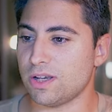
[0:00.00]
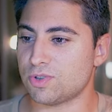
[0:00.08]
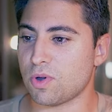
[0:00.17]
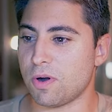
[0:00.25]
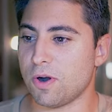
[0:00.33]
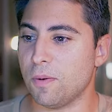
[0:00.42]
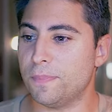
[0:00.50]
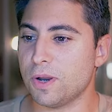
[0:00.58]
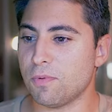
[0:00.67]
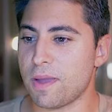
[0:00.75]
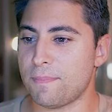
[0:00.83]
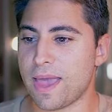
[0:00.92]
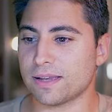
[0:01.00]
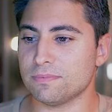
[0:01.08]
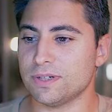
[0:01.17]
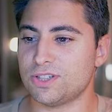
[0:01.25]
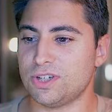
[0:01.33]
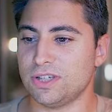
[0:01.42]
olha só, eu abri o
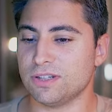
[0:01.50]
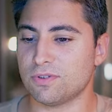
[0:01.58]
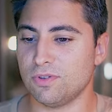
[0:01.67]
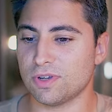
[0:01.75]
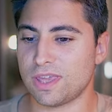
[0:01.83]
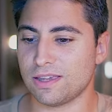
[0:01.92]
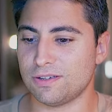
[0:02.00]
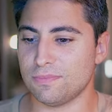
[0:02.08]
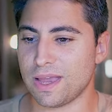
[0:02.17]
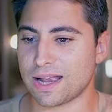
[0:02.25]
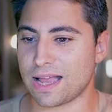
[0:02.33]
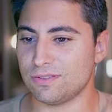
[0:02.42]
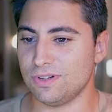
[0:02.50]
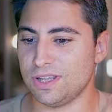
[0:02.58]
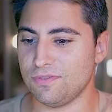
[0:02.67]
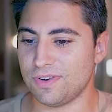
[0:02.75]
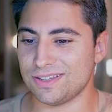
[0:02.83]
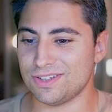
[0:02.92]
Wayback Machine, coloquei aqui Mercado
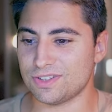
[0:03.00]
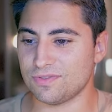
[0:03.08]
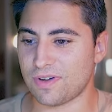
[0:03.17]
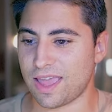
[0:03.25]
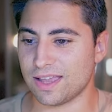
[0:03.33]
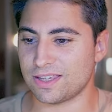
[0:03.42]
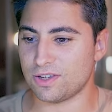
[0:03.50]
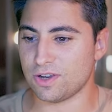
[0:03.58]
Livre, a gente vai